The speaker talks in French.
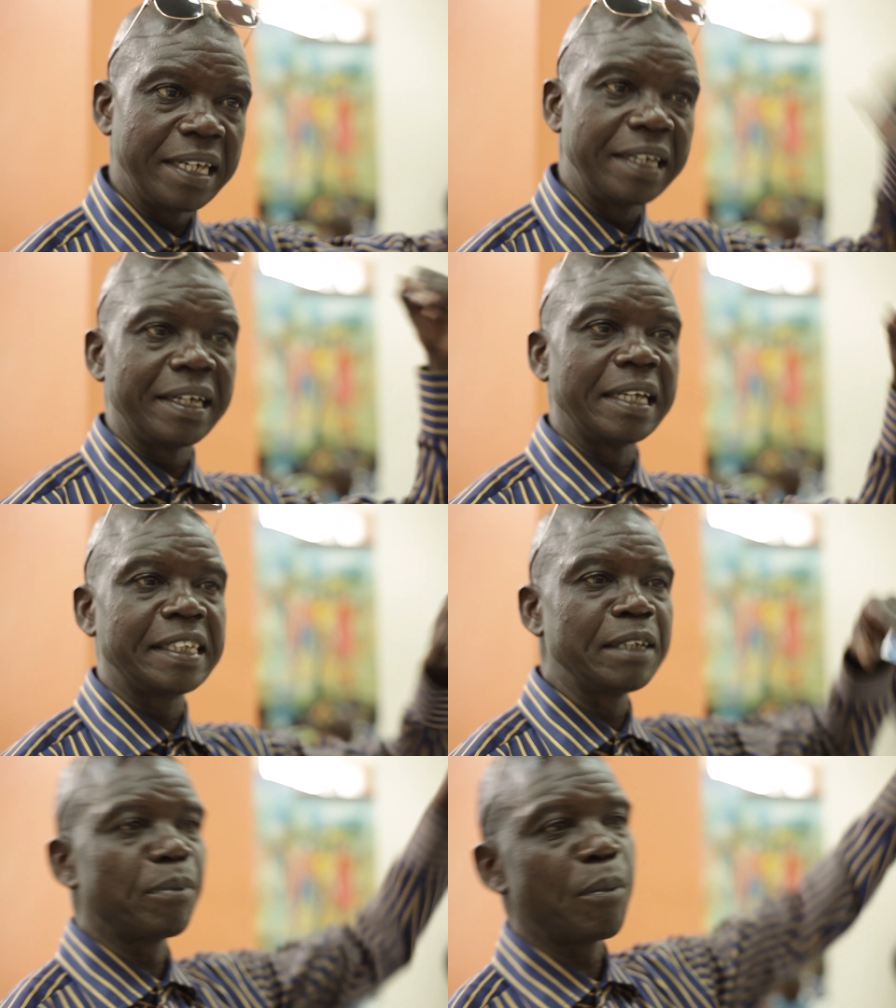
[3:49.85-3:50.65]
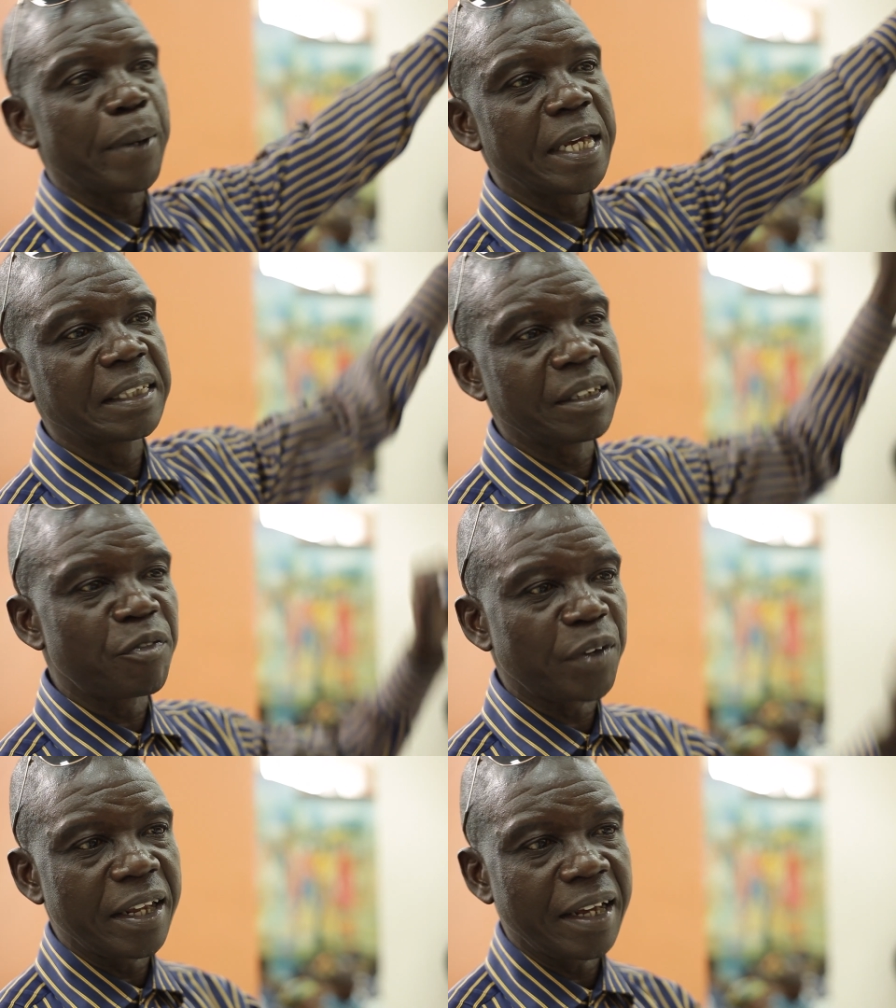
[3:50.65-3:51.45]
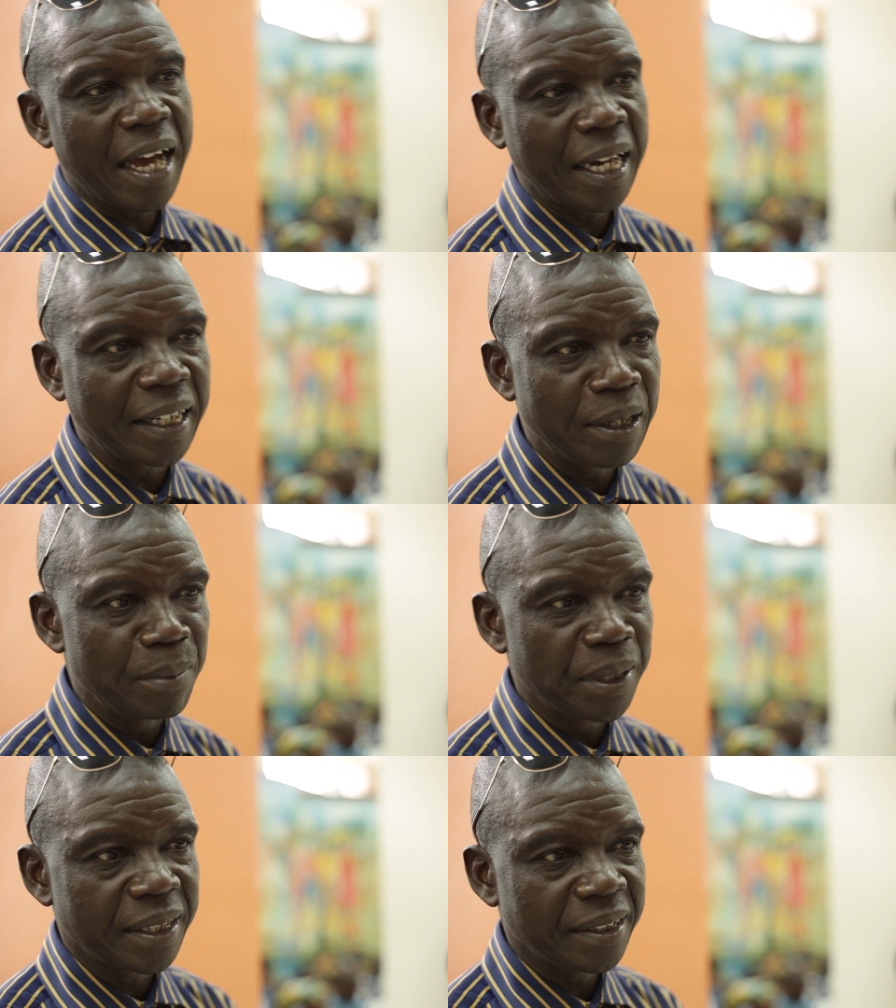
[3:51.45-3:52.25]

et retirer pour payer ses frais académiques.